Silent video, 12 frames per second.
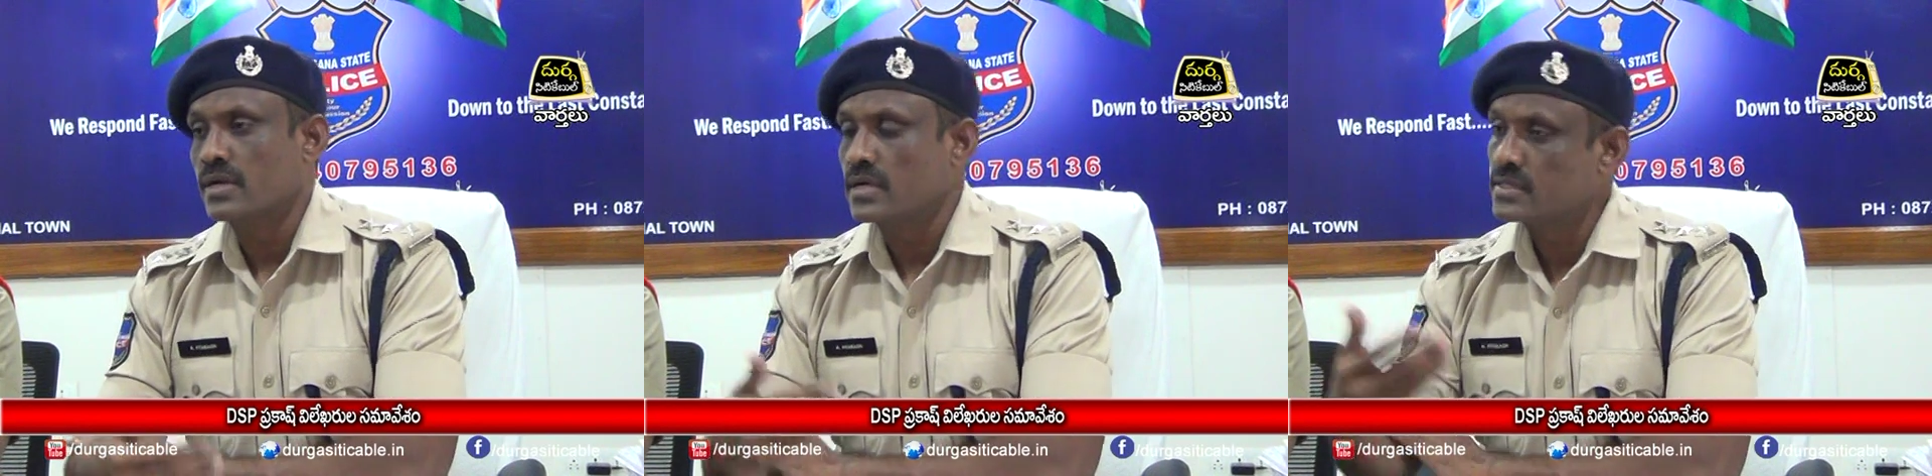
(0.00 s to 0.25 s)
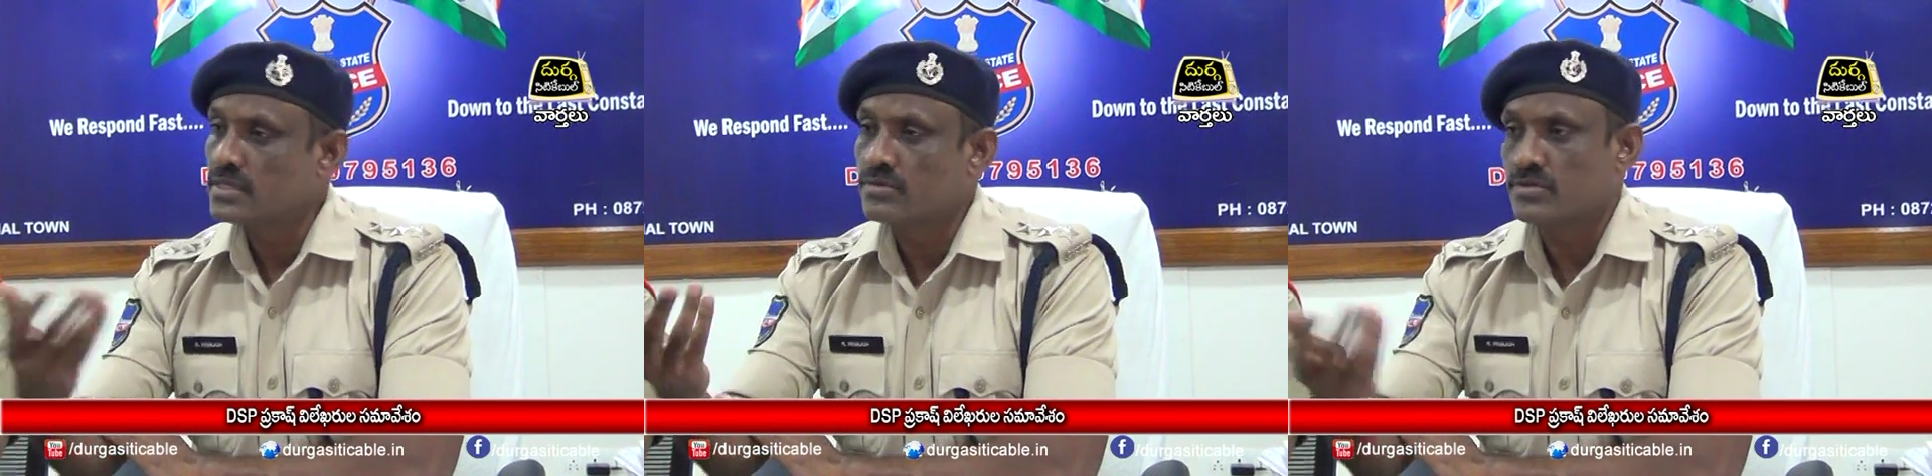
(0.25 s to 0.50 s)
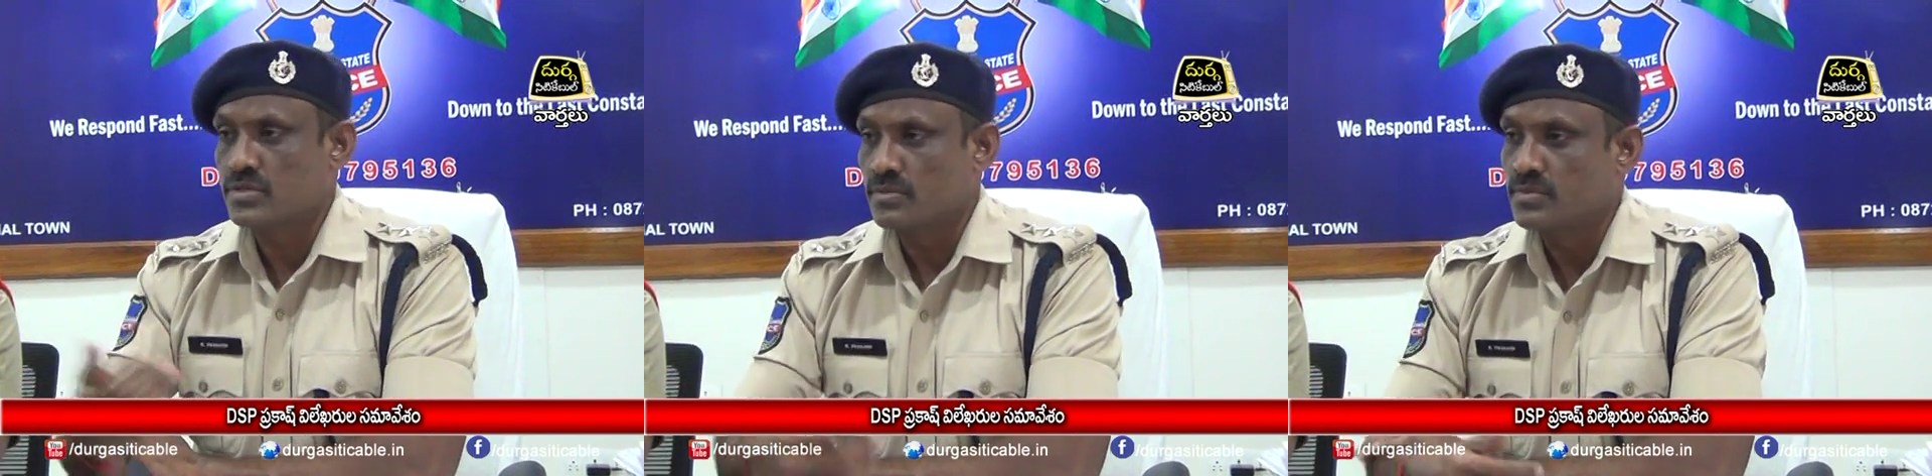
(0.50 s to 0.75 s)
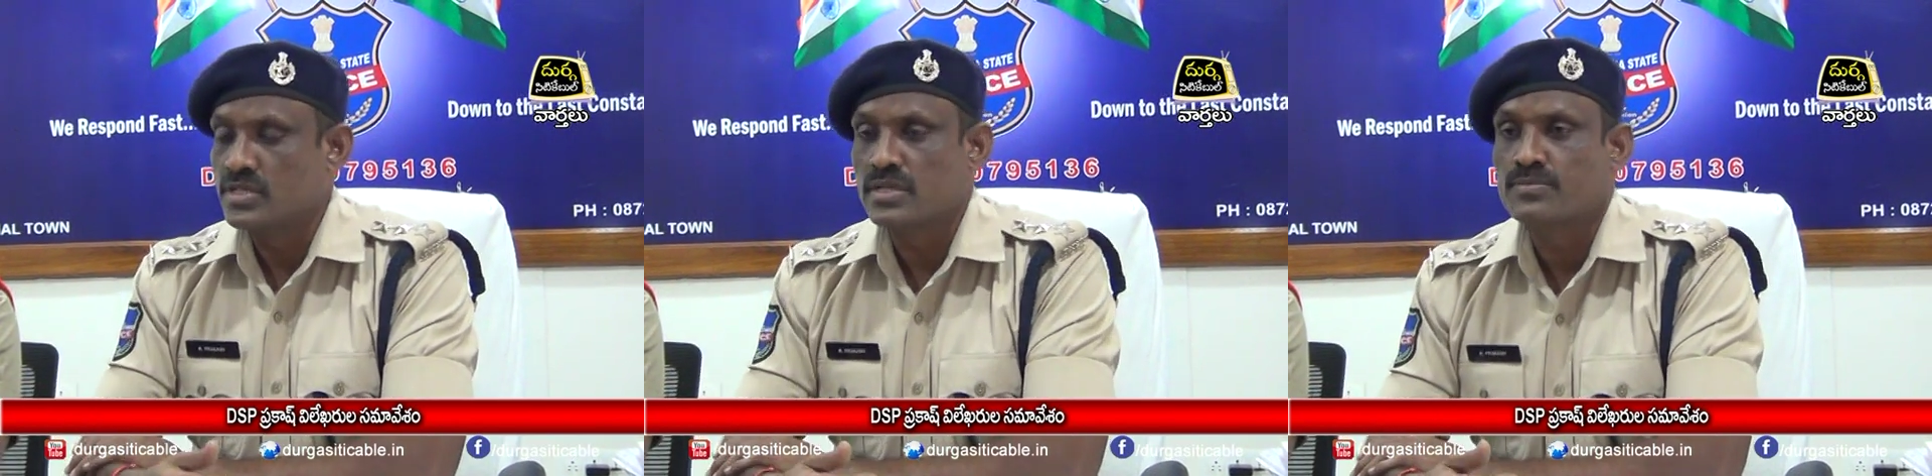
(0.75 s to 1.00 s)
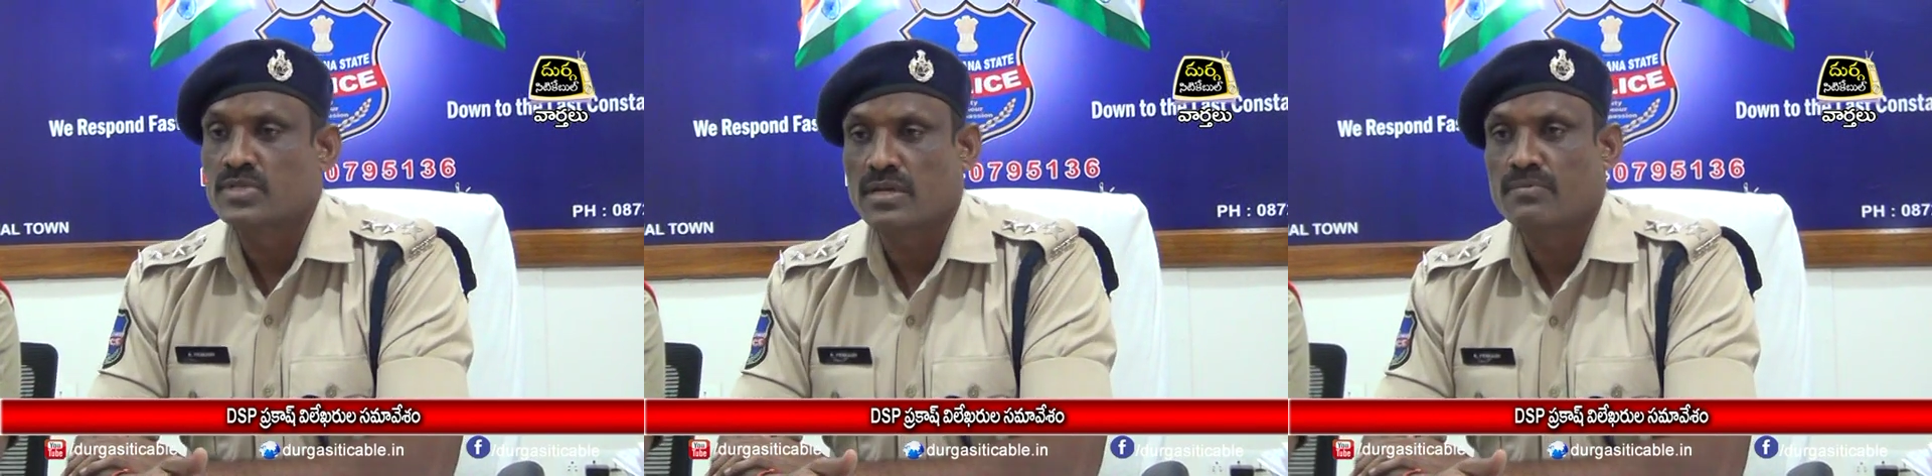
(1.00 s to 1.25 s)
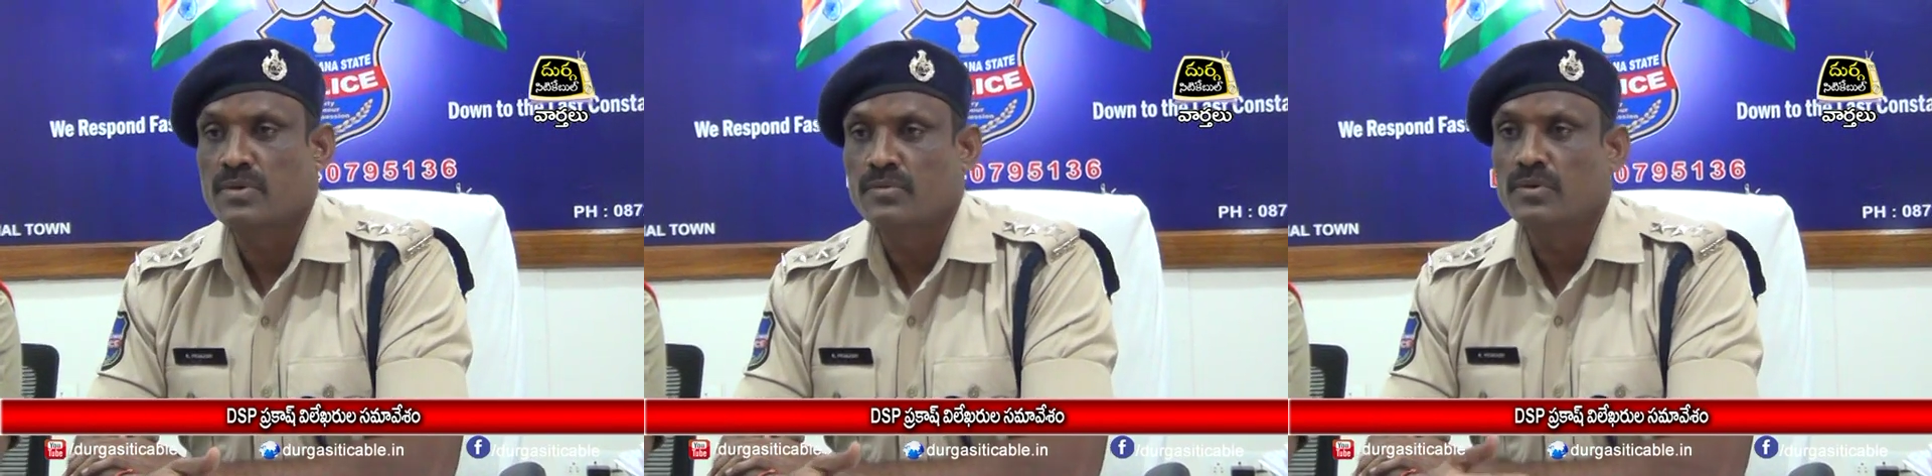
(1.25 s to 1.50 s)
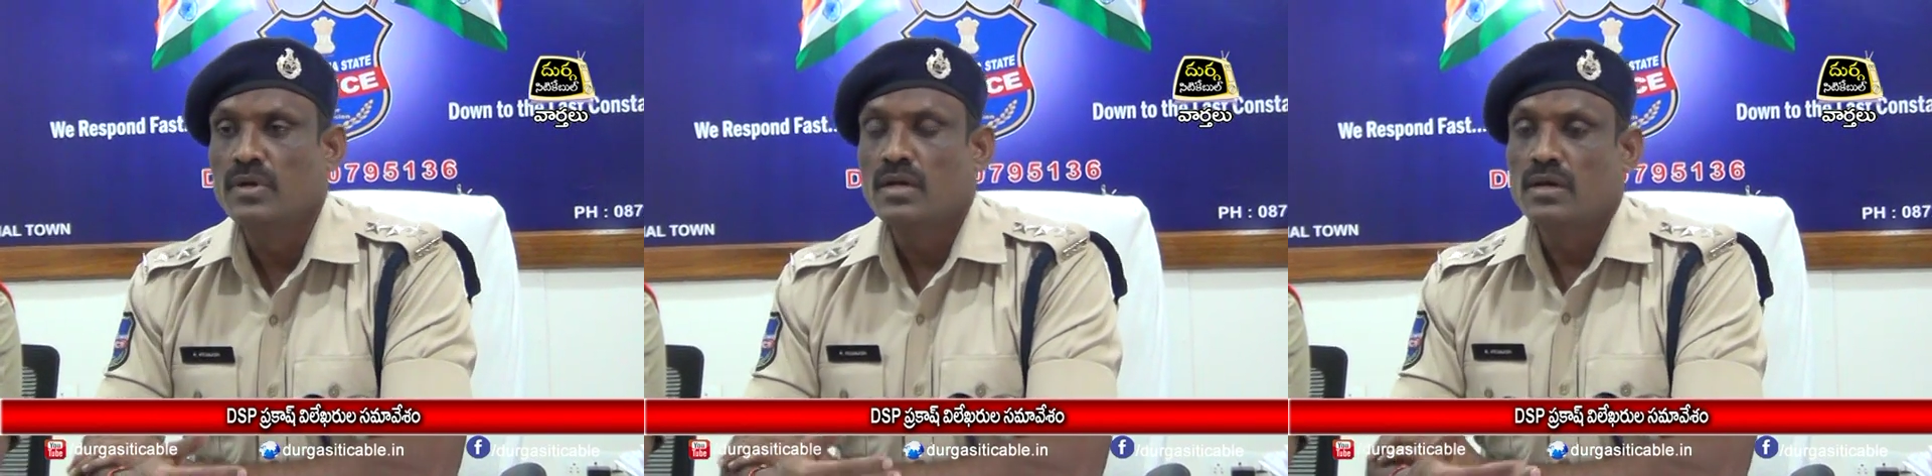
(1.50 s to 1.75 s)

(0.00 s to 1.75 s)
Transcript: కూడా గంజాయి కొంచెం ఇచ్చినాం సార్ మేము